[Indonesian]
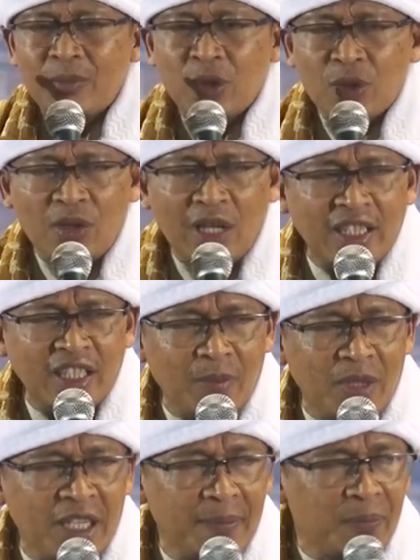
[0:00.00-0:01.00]
keburukan
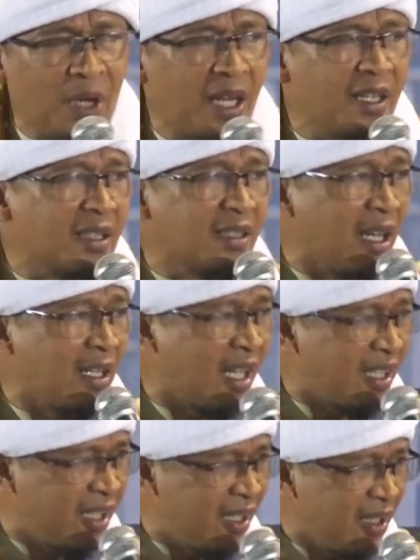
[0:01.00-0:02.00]
yang menimpa datang
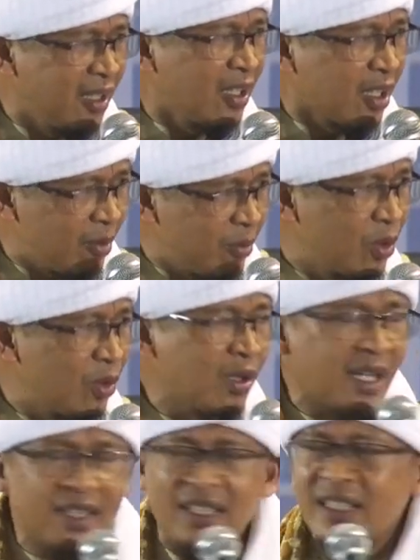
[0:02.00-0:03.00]
dari
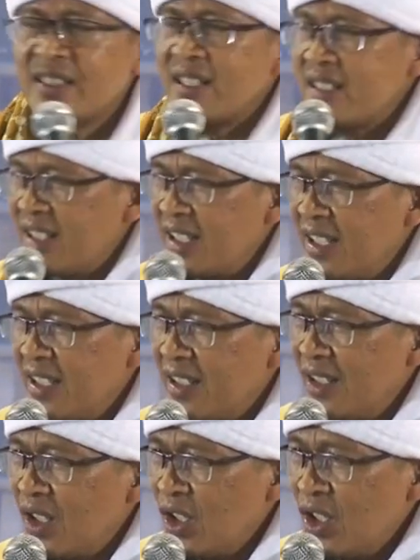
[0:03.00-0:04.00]
keburukan kita sendiri
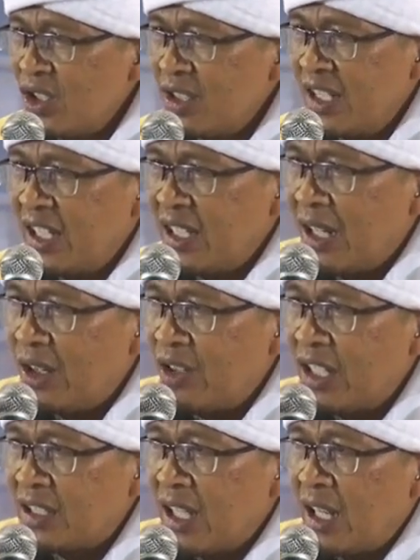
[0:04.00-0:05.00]
jadi kalau
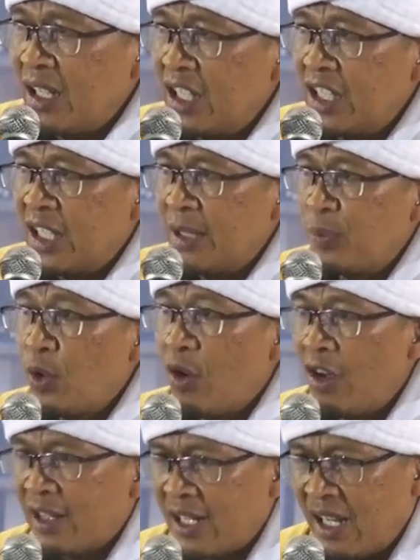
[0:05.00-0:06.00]
kita ditipu
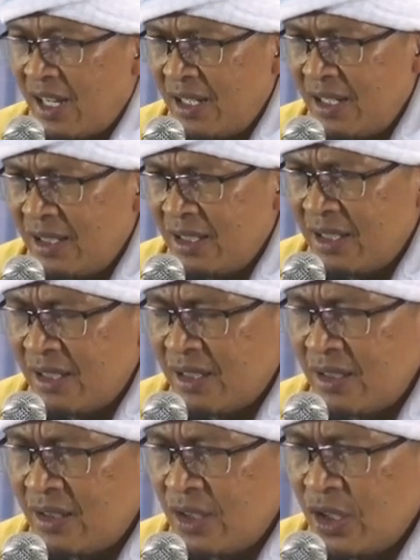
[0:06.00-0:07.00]
orang
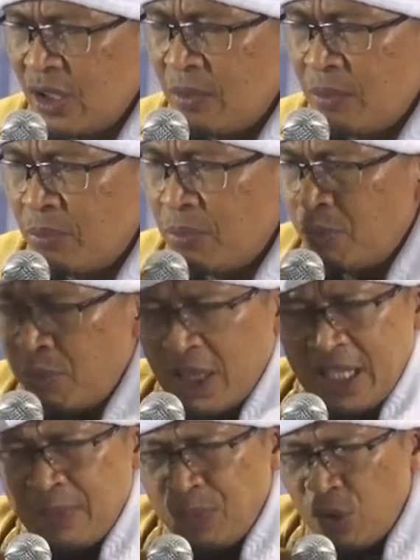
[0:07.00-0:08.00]

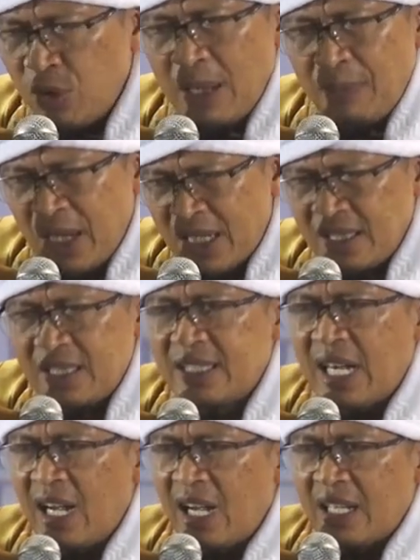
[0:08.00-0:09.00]
penipu udah pasti
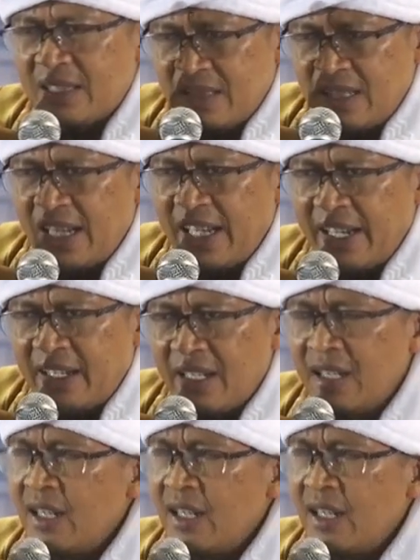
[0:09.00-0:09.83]
jahat jelek